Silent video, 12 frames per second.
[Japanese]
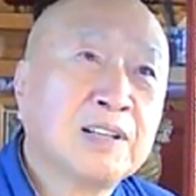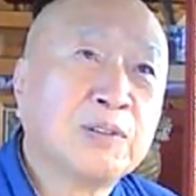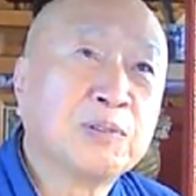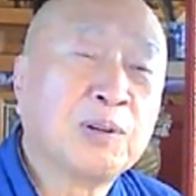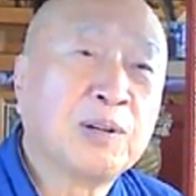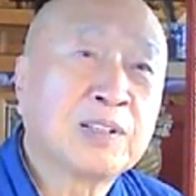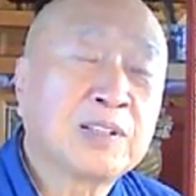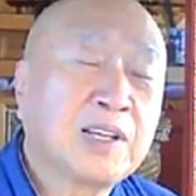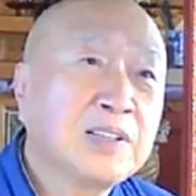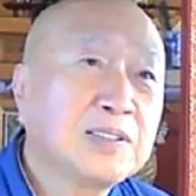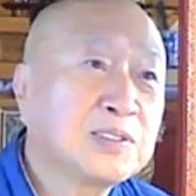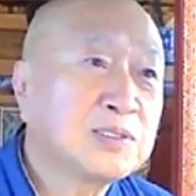あの、あれ、
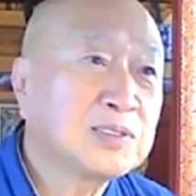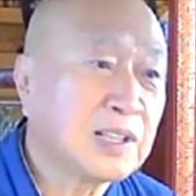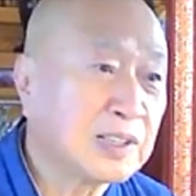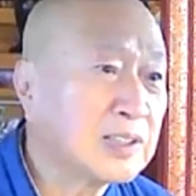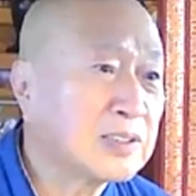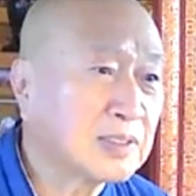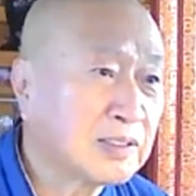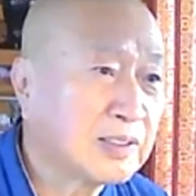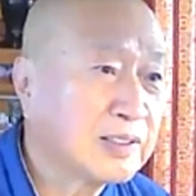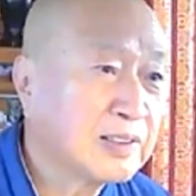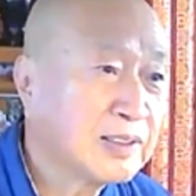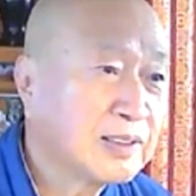啓実じゃないですか
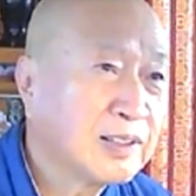ね。